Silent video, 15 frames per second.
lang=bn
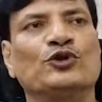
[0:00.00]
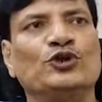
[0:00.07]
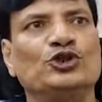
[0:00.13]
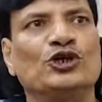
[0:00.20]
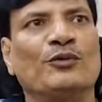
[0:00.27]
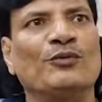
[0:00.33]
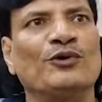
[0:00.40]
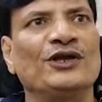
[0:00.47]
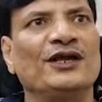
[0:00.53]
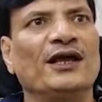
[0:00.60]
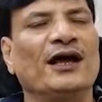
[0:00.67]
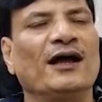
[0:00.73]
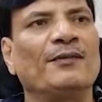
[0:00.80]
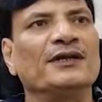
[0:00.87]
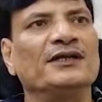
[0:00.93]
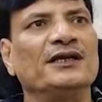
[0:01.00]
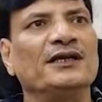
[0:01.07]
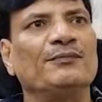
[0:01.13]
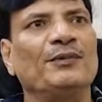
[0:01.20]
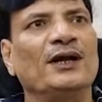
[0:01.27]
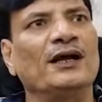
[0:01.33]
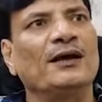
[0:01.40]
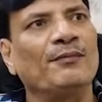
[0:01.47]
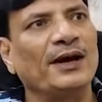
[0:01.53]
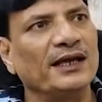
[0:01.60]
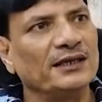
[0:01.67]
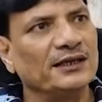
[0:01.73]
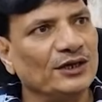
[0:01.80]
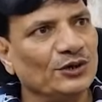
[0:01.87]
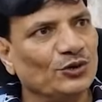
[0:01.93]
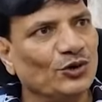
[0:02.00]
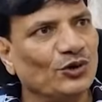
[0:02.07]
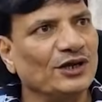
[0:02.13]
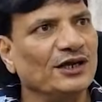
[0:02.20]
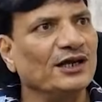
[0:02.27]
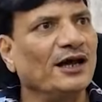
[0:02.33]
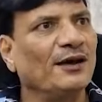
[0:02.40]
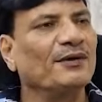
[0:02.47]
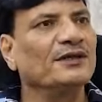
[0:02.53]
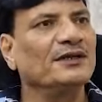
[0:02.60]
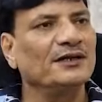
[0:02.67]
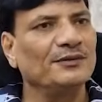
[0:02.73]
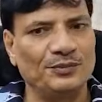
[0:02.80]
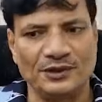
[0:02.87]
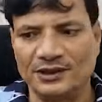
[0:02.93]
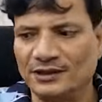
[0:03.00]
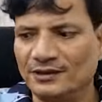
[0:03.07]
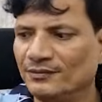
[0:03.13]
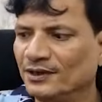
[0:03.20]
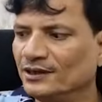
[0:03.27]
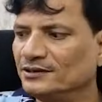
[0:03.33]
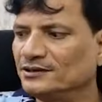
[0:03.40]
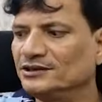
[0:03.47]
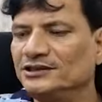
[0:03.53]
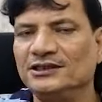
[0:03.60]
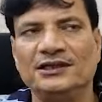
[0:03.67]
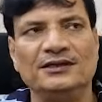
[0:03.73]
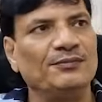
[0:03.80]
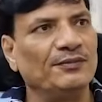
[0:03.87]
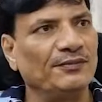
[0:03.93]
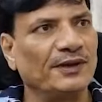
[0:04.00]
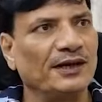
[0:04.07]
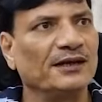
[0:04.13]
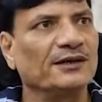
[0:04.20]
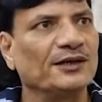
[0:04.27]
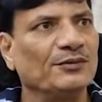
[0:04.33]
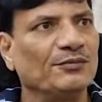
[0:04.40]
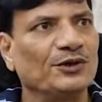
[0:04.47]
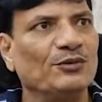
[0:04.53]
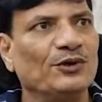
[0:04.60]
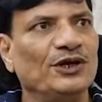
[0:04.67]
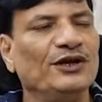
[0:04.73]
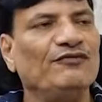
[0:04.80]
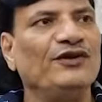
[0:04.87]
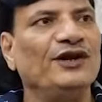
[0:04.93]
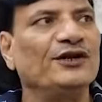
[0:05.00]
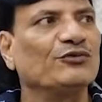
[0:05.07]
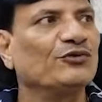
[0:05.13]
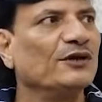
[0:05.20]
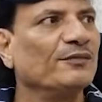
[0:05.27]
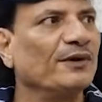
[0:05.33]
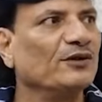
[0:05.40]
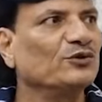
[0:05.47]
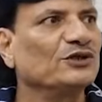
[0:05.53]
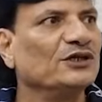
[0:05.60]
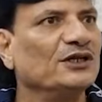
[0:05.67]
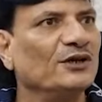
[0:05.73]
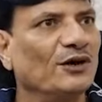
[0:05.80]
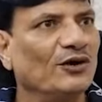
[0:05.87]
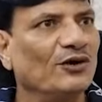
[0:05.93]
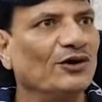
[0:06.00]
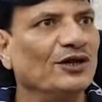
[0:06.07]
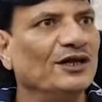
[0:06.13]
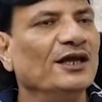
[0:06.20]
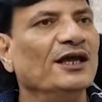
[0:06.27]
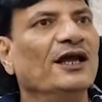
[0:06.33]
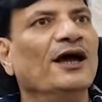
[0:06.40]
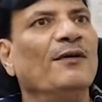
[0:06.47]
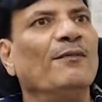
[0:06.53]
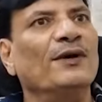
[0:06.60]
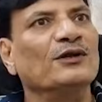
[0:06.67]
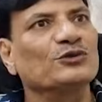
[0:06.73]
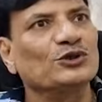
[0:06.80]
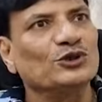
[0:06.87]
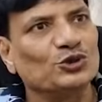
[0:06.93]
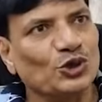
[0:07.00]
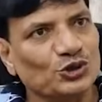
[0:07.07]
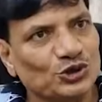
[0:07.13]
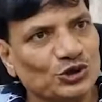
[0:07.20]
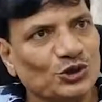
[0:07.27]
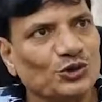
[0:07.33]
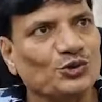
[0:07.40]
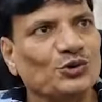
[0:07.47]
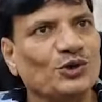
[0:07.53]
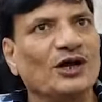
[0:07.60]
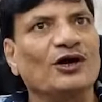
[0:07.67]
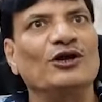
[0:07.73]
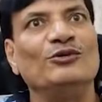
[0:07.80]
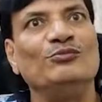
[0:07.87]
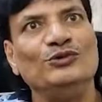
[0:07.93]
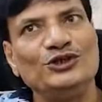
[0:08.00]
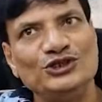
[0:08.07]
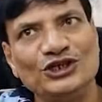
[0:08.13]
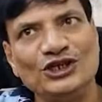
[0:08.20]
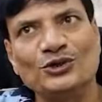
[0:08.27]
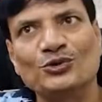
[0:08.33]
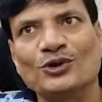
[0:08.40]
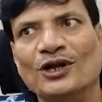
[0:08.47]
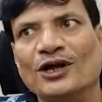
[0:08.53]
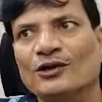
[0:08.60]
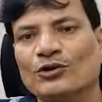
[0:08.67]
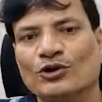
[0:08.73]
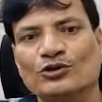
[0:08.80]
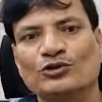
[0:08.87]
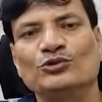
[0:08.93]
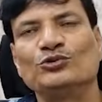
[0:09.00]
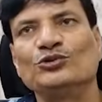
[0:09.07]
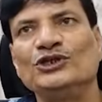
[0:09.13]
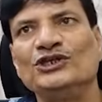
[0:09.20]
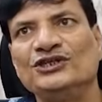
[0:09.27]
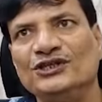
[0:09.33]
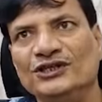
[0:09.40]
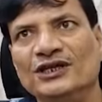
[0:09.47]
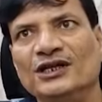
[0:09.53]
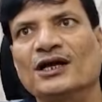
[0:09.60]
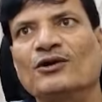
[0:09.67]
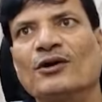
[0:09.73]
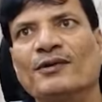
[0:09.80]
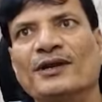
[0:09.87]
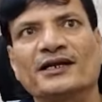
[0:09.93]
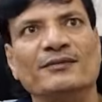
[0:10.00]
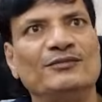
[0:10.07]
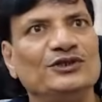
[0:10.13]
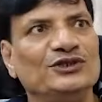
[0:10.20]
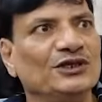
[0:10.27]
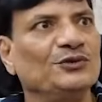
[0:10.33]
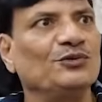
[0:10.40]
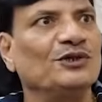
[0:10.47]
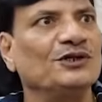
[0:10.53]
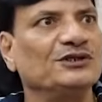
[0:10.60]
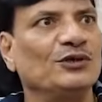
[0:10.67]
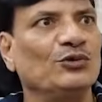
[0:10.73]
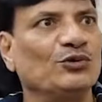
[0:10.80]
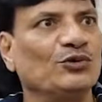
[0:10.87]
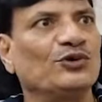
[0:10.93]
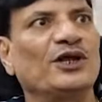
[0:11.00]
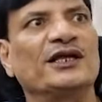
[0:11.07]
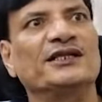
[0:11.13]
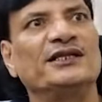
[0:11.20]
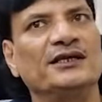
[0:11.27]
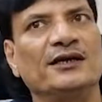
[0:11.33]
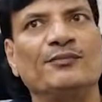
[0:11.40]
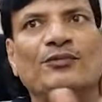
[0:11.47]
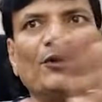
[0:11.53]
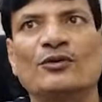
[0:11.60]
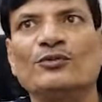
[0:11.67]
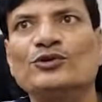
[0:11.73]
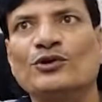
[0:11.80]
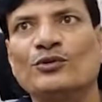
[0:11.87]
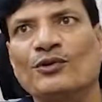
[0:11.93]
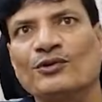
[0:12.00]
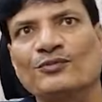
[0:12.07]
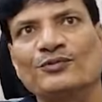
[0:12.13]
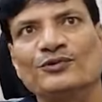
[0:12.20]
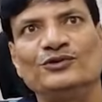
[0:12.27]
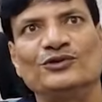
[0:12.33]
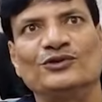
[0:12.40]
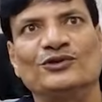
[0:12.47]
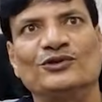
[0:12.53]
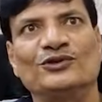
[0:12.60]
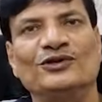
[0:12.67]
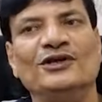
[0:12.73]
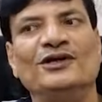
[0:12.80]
প্রতি সময়ে আমাদের মাইকিং করে আমাদের চিঠি মানে কি বলে রিফ্লেক্ট করে মানুষকে দেওয়া হয় মানুষকে সচেতন করা হয় মিছিল করা হয় গত দুদিন তিন দিন আগেও আমরা একটা মিছিল করেছি লোকট্যাঙ্ক থেকে রবীন্দ্র ভবন পর্যন্ত